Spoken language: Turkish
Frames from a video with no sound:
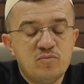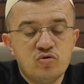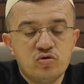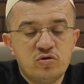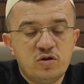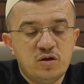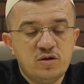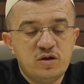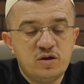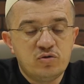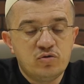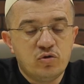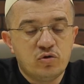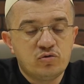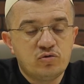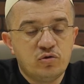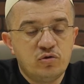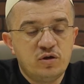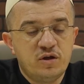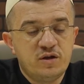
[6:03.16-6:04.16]
muktedir
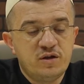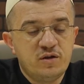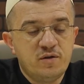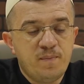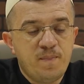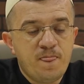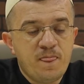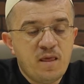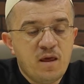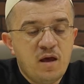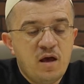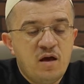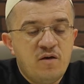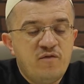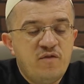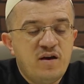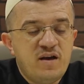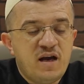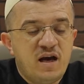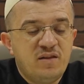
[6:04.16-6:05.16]
doktorların
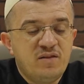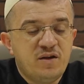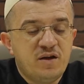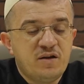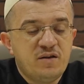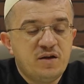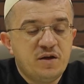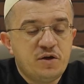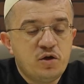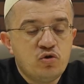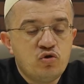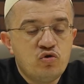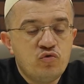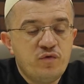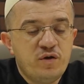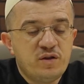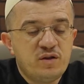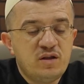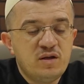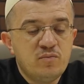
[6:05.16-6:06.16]
ve yanlarındaki
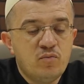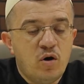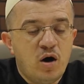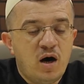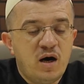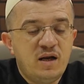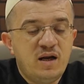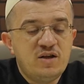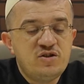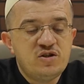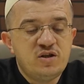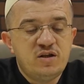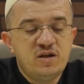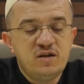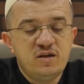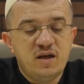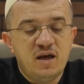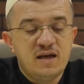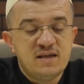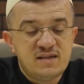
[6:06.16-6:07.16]
kuvvetli
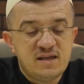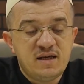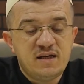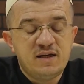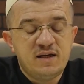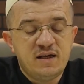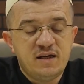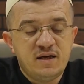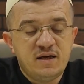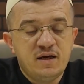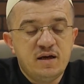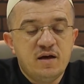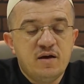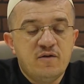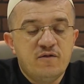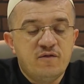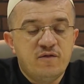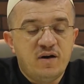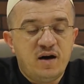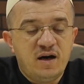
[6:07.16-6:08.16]
muallecenin eserini,
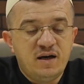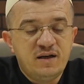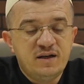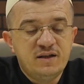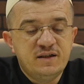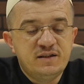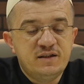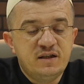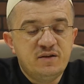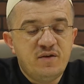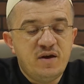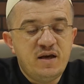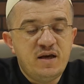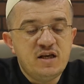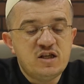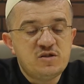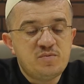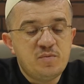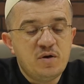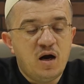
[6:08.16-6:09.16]
varlığını ve
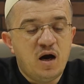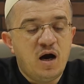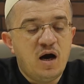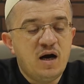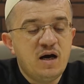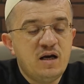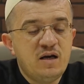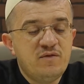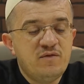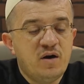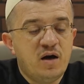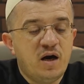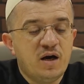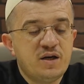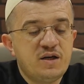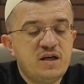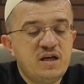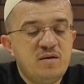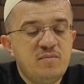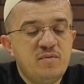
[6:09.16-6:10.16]
ismi hay ve
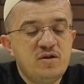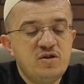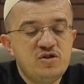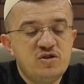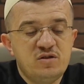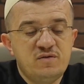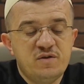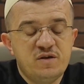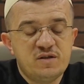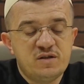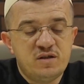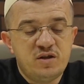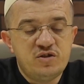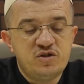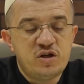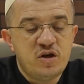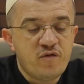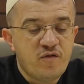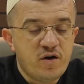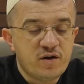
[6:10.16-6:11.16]
hakimin cilvesini
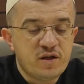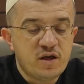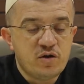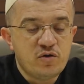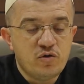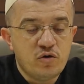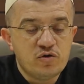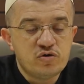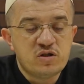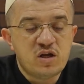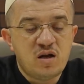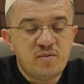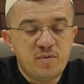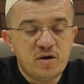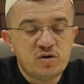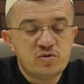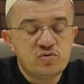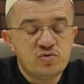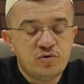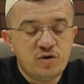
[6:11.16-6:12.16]
şefkaten
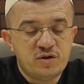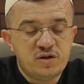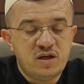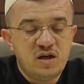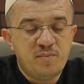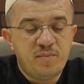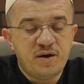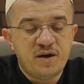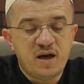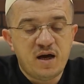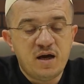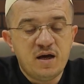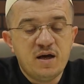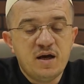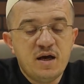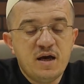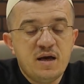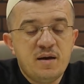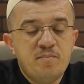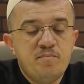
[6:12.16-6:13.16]
göstermek suretiyle bana
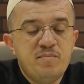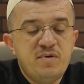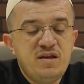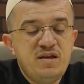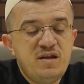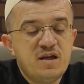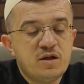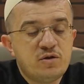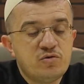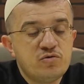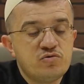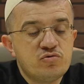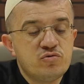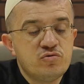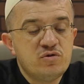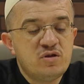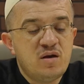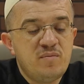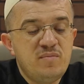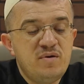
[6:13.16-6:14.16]
minnet
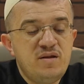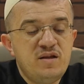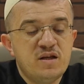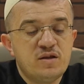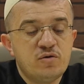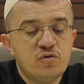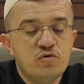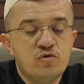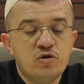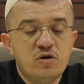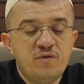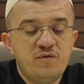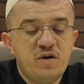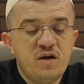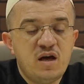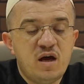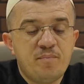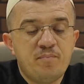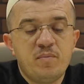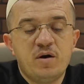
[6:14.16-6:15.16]
üstünde minneti
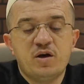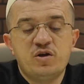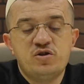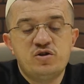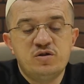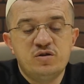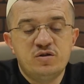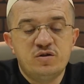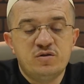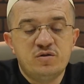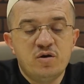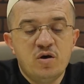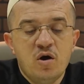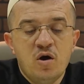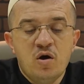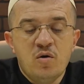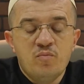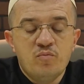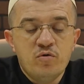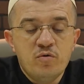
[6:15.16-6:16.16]
uhreviye yapmak içindir.
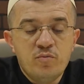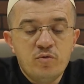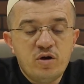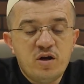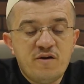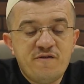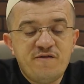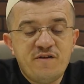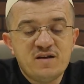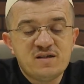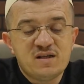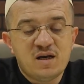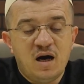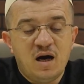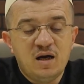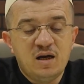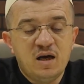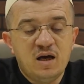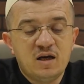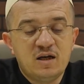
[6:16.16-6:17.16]
Bu mülevves
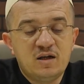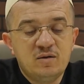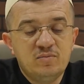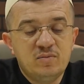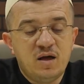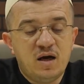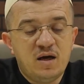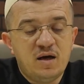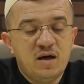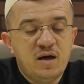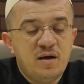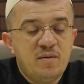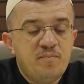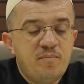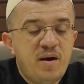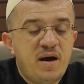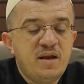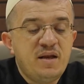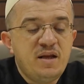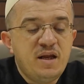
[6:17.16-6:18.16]
ahlakımla
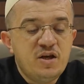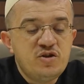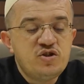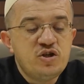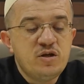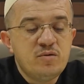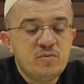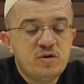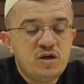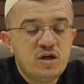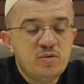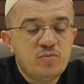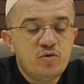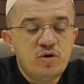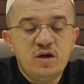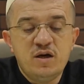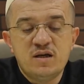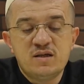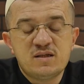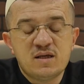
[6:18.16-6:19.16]
ben neciyim ki
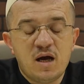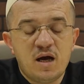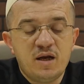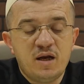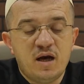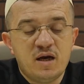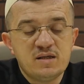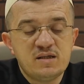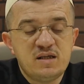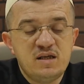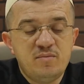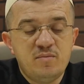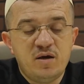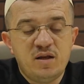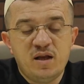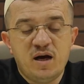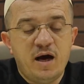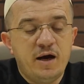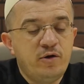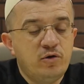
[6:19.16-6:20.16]
bu ihsan-ı
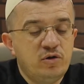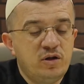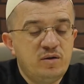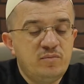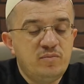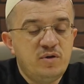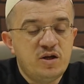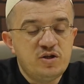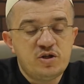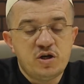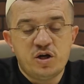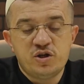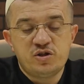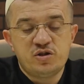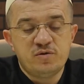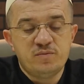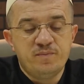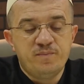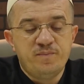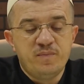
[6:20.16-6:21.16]
azime nail olayım diye
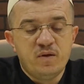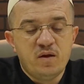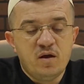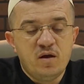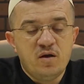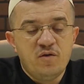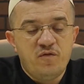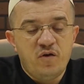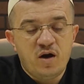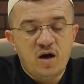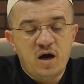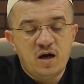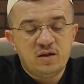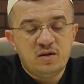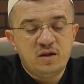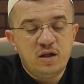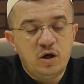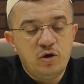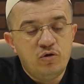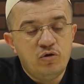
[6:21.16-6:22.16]
şaştım.
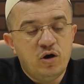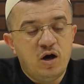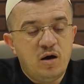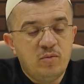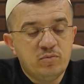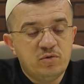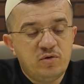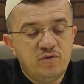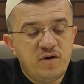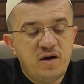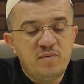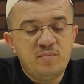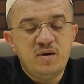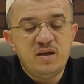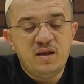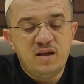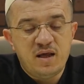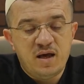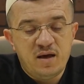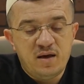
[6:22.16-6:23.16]
Fakat lehül hamd vel
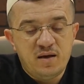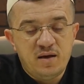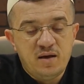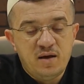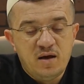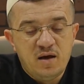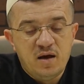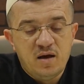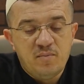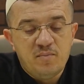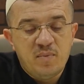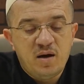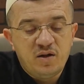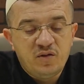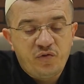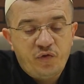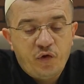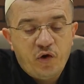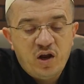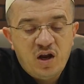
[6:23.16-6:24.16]
minne
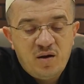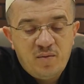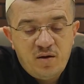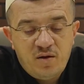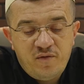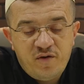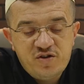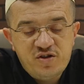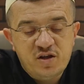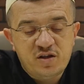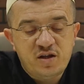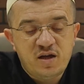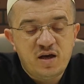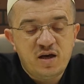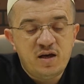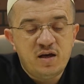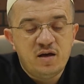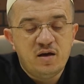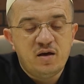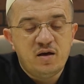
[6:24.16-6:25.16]
men talebe
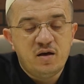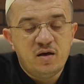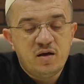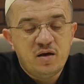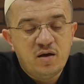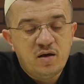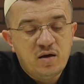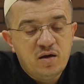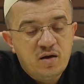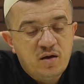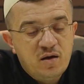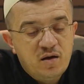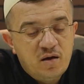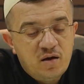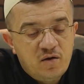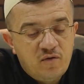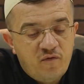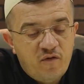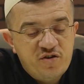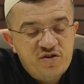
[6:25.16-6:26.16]
vecede
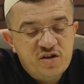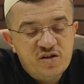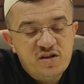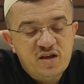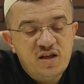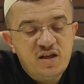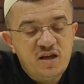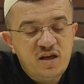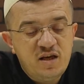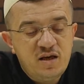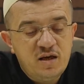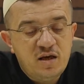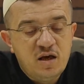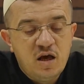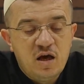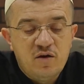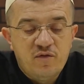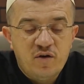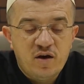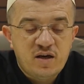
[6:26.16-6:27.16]
vecedeni
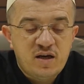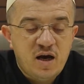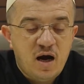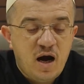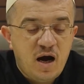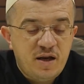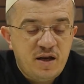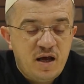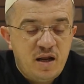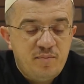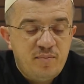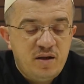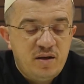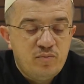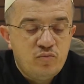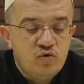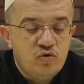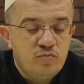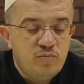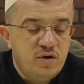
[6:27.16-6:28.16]
ve kânel bil
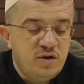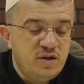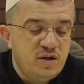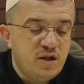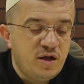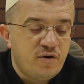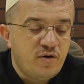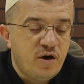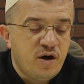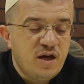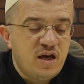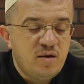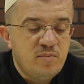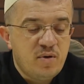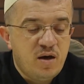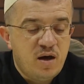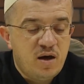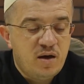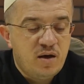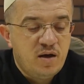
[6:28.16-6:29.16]
müminine
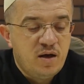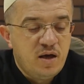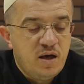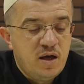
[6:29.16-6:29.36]
rahime